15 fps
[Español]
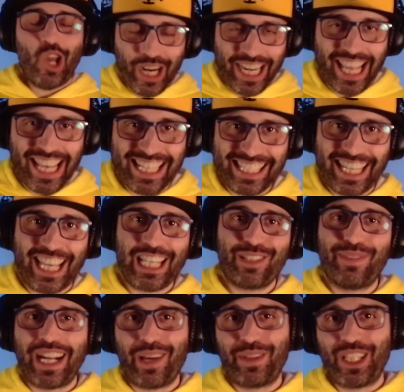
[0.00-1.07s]
¿No creéis que
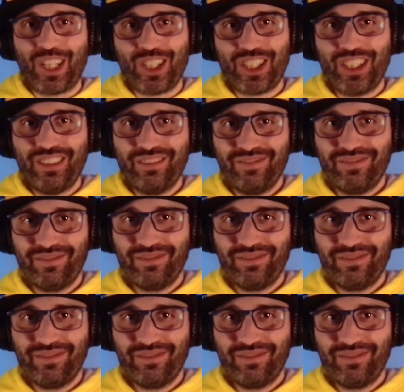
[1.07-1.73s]
es maravilloso?